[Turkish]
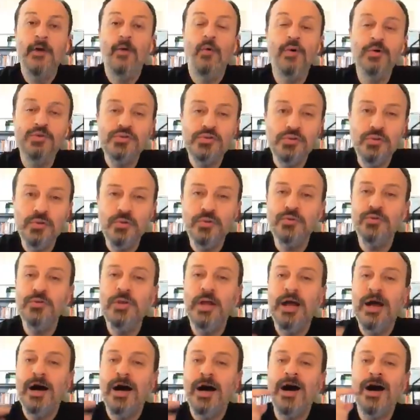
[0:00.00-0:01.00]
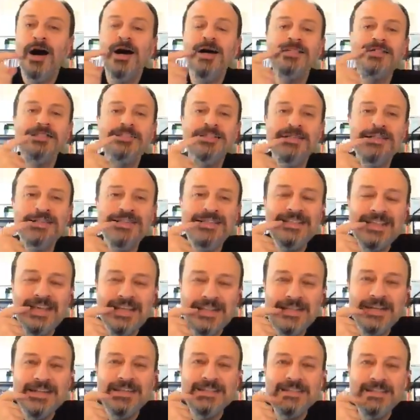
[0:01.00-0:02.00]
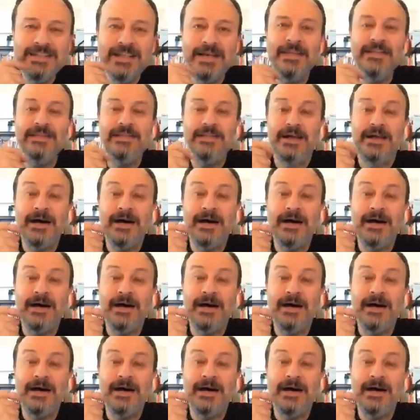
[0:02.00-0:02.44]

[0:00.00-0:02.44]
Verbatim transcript: Oysa o gün ağzının kenarından,